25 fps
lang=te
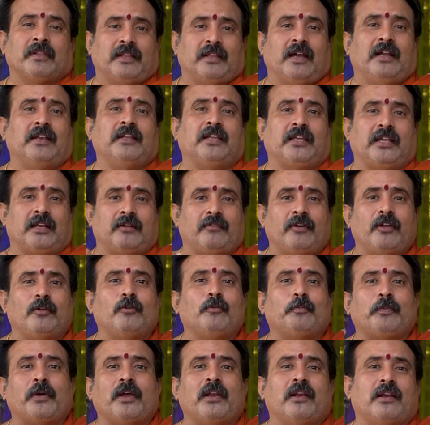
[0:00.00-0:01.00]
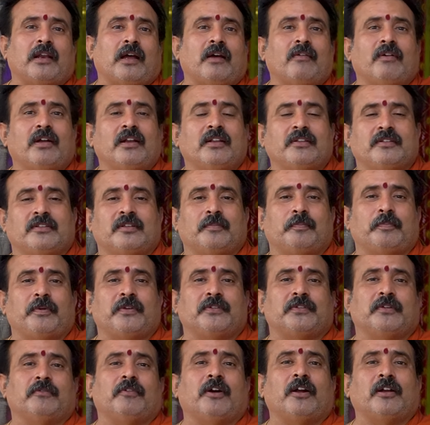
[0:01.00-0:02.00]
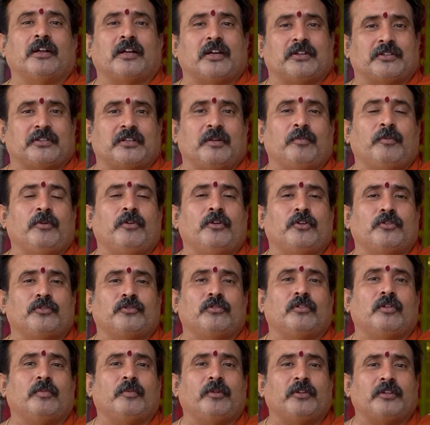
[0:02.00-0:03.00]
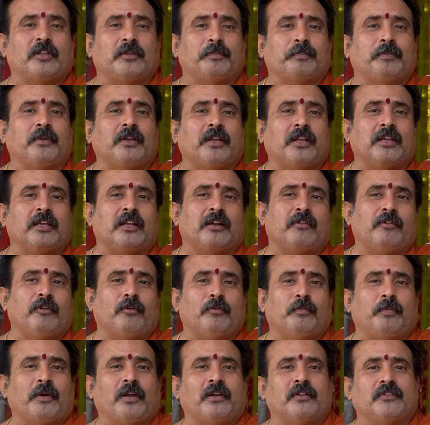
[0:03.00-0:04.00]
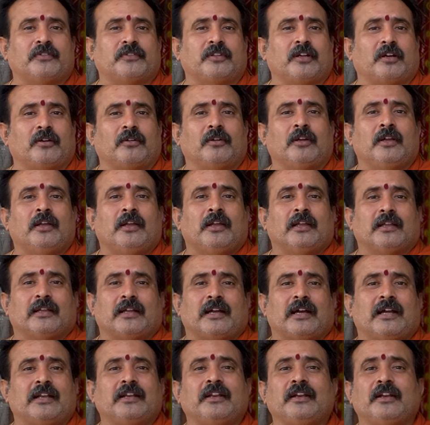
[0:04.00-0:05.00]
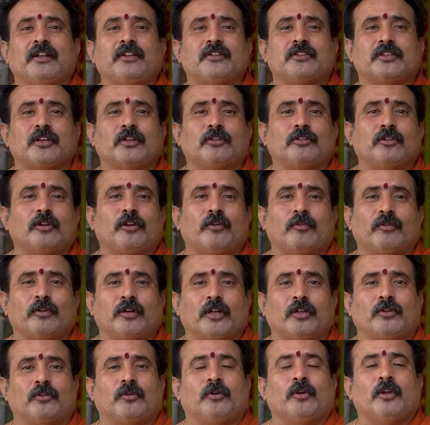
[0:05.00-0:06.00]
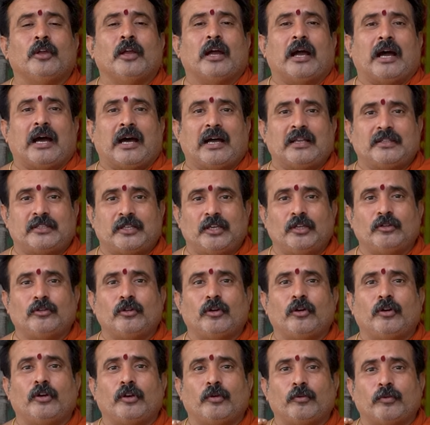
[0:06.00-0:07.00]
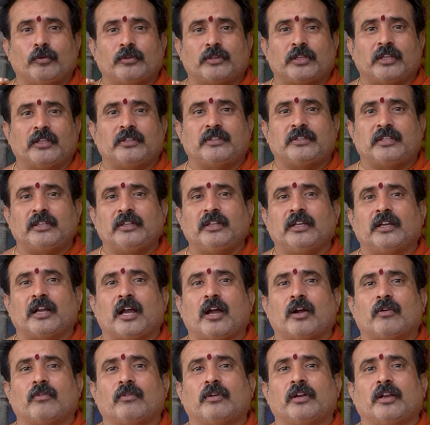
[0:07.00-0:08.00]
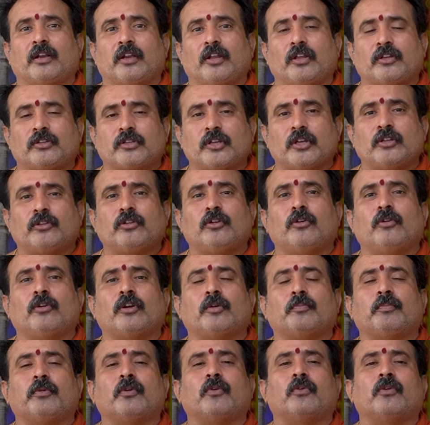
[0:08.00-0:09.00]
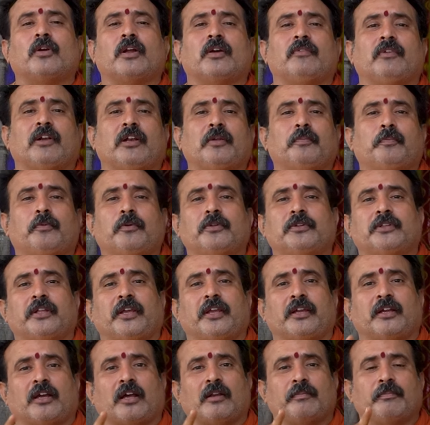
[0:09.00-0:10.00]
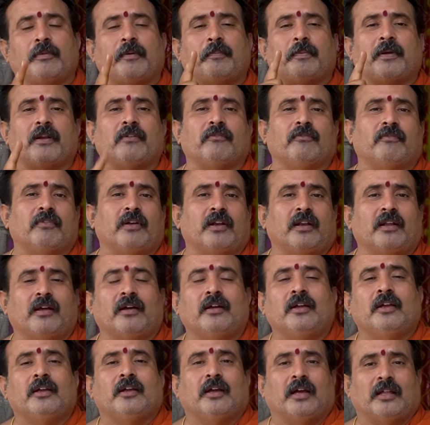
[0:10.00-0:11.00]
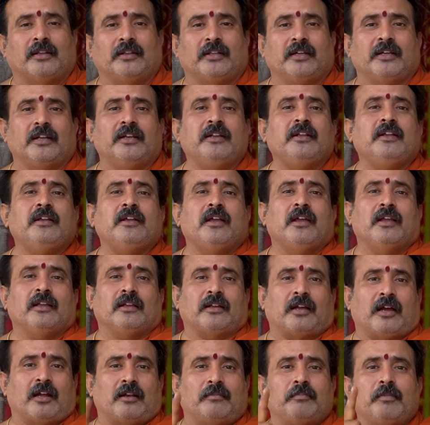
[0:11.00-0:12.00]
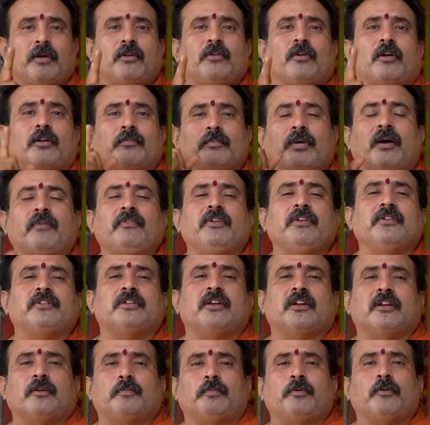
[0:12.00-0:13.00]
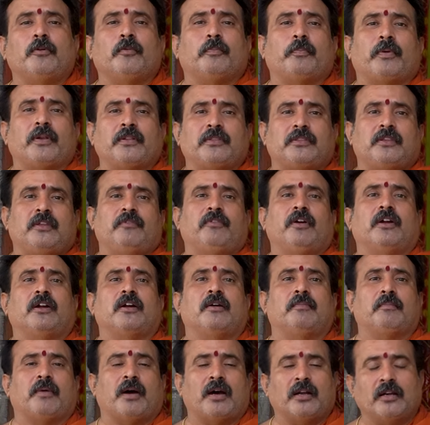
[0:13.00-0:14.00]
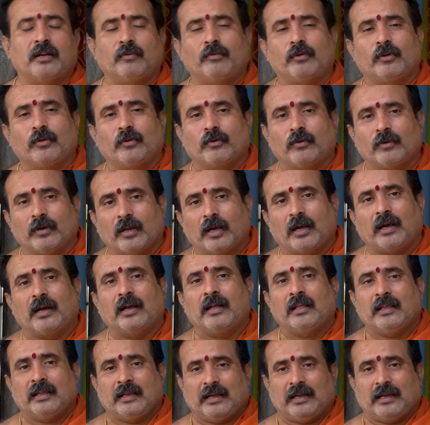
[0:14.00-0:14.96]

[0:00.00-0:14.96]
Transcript: దానికి ఇరవై రూపాయలు రావాలని చెప్పేసి వాడు కష్టమో నిష్ఠూరమో చెప్పి నీకు ఇరవై రూపాయలు ఇస్తాడు కానీ నీ చేతిలో ఉండదు ఆ చేతిలో నువ్వు తెచ్చింది కాకుండా నీ చేతిలో డబ్బులు కూడా వెళ్ళిపోతాయి కర్మ పణం వల్ల అందుకని కర్మను అనుభవించేటప్పుడు ప్రతి ఒక్క మానవుడు కూడా